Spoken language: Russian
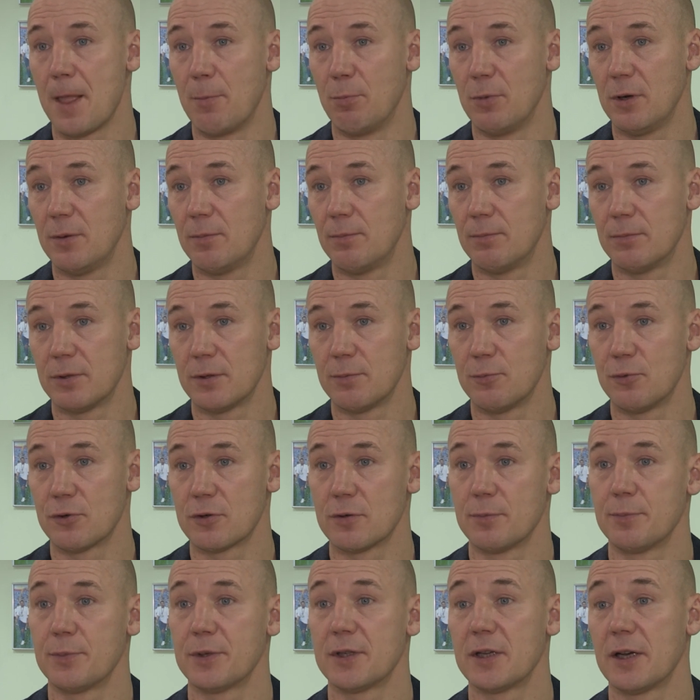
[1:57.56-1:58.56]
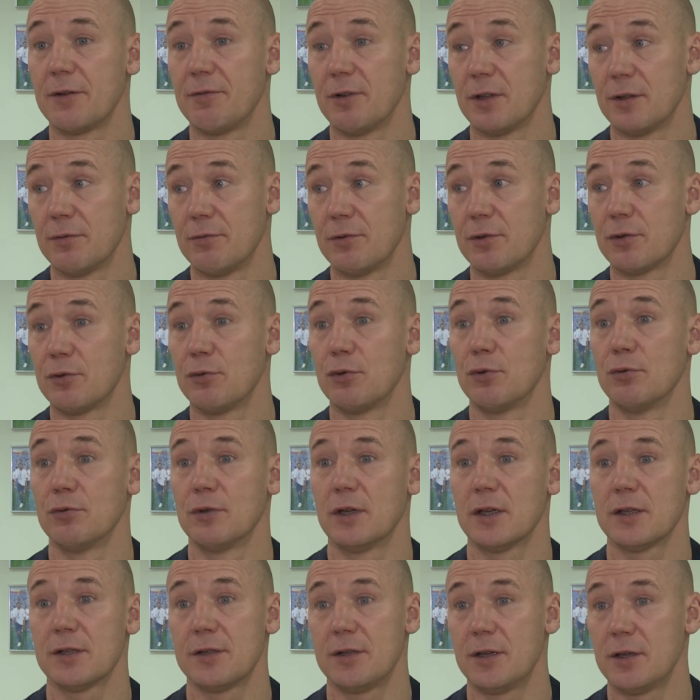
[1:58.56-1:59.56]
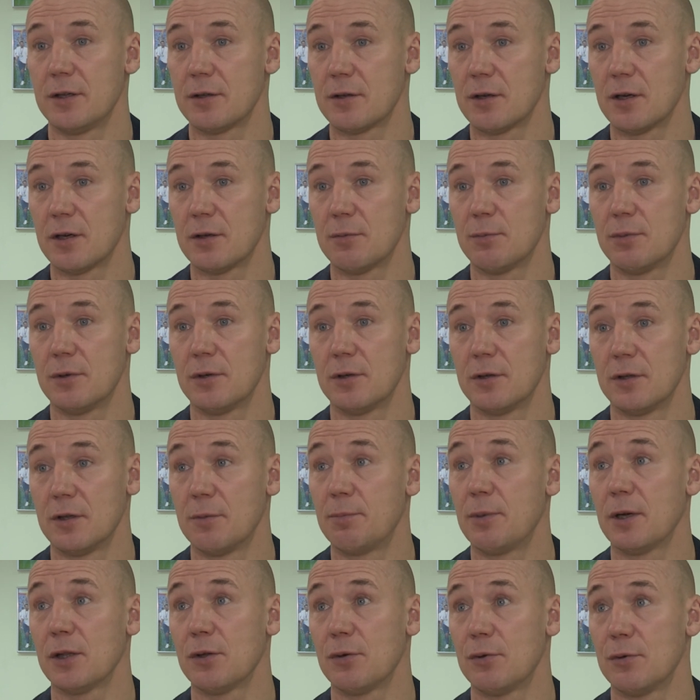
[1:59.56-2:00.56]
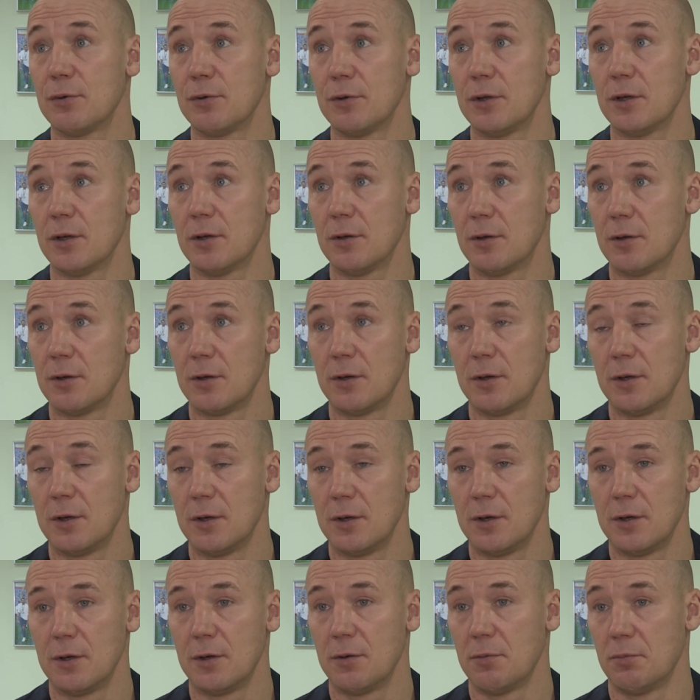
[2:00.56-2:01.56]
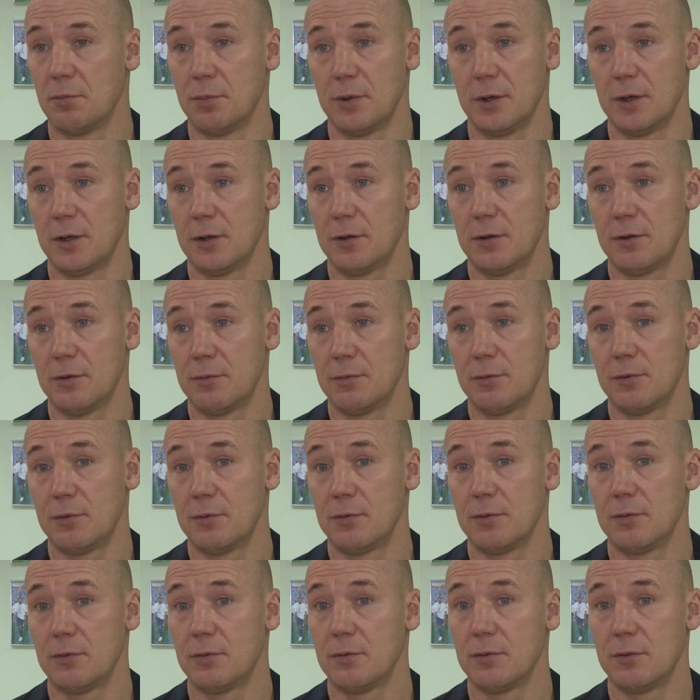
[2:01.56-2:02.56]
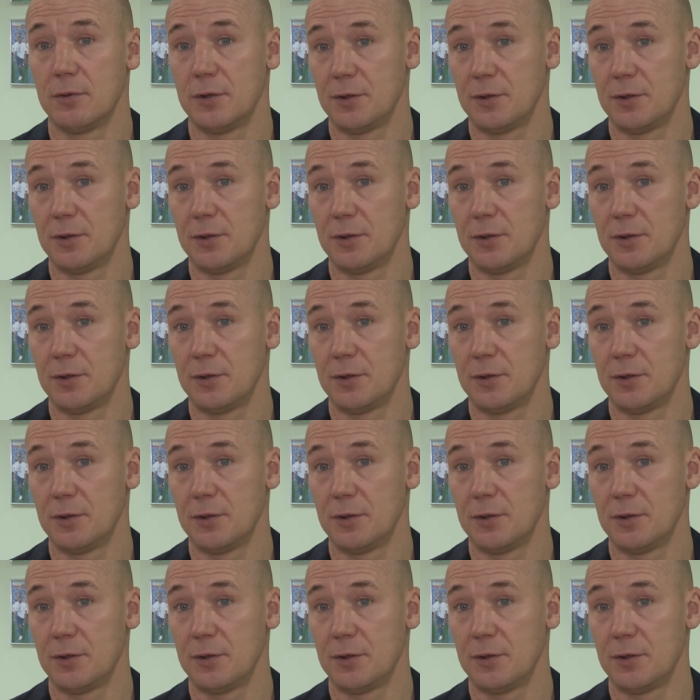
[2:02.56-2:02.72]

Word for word: Мы сможем посоветовать, кто у нас здесь как бы на подходе – Поэтому